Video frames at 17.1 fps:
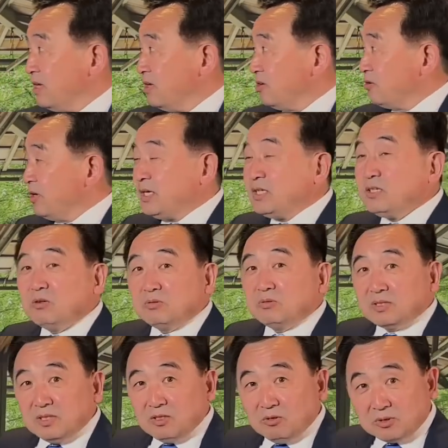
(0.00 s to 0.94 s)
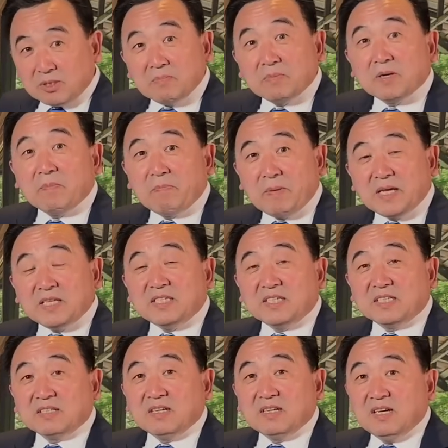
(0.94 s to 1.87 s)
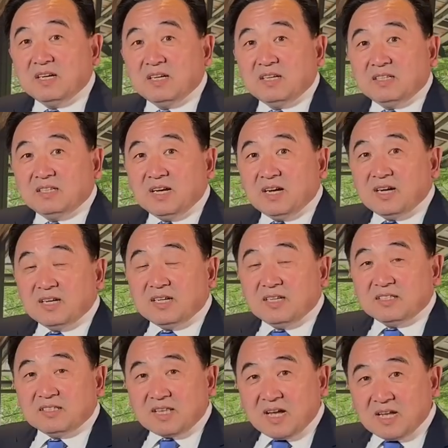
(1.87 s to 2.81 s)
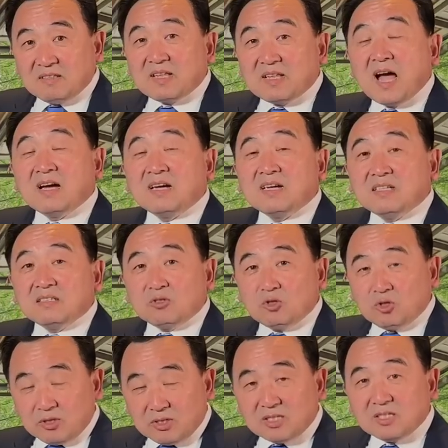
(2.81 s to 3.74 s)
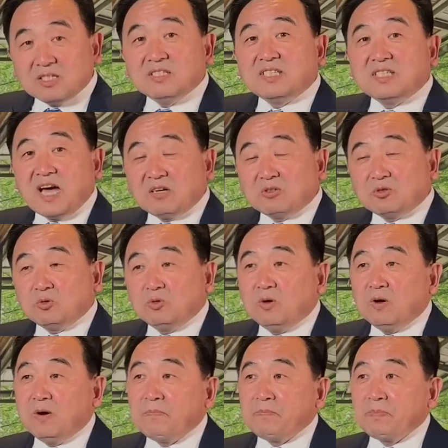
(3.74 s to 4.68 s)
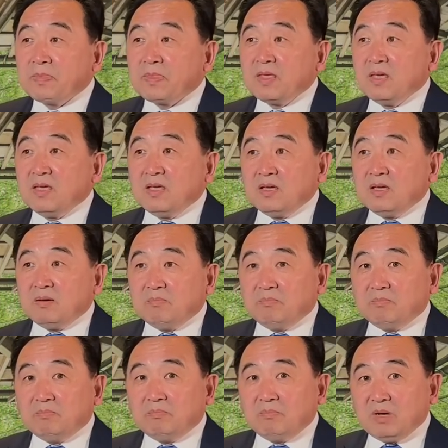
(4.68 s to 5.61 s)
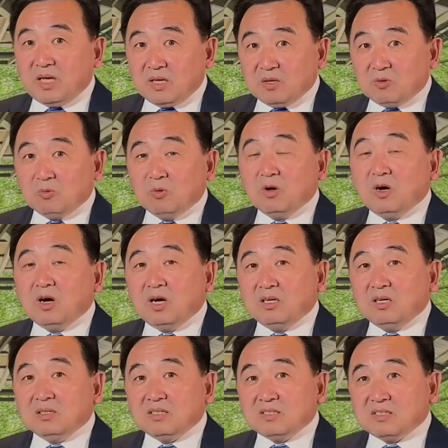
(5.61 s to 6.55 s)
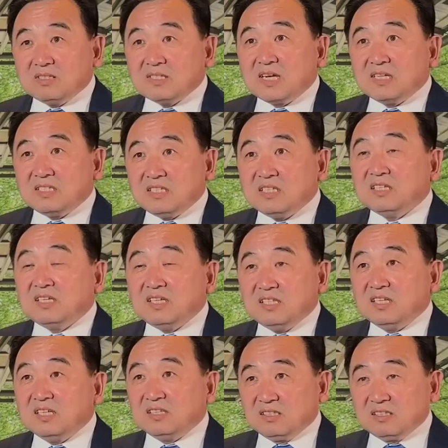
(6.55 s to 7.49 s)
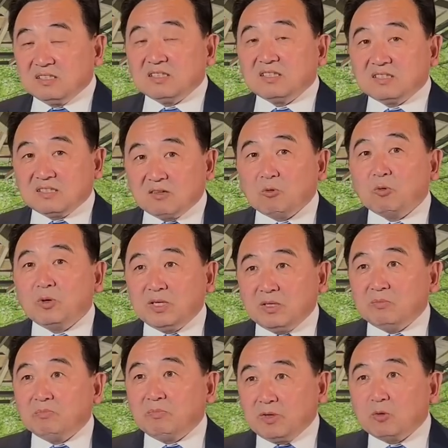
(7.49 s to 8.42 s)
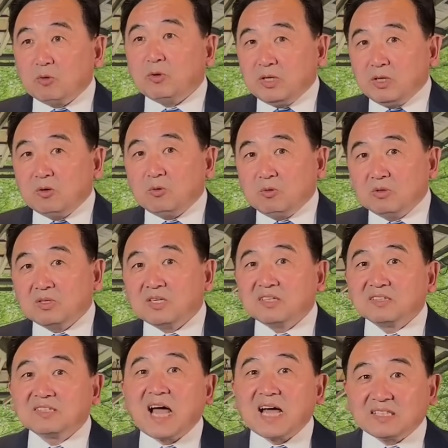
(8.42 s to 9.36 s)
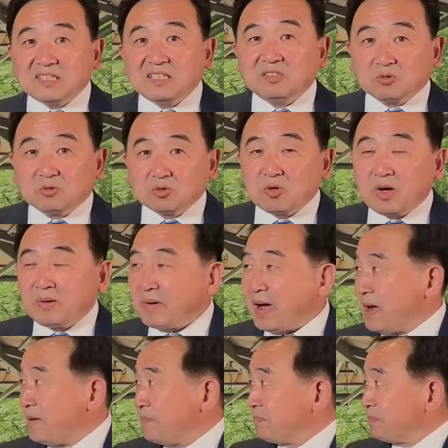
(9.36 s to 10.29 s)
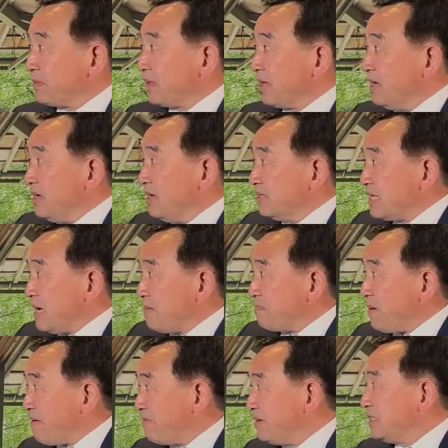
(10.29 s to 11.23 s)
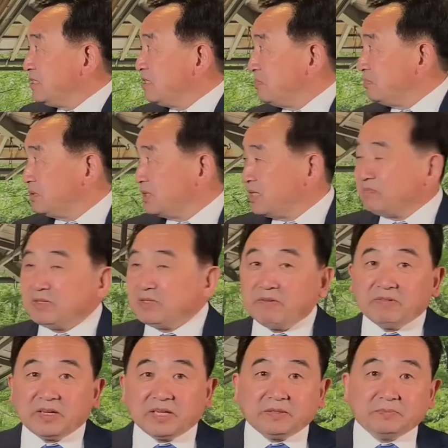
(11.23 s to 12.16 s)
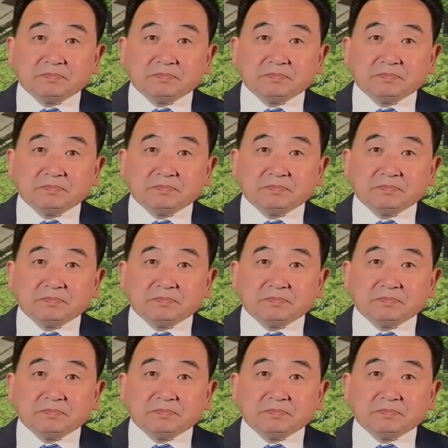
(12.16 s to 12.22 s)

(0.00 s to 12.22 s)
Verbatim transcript: 所以有有这么个背景。那，但他确实讲说，美国在经历着会会有更大的一种衰败。但巴菲特不这么认为。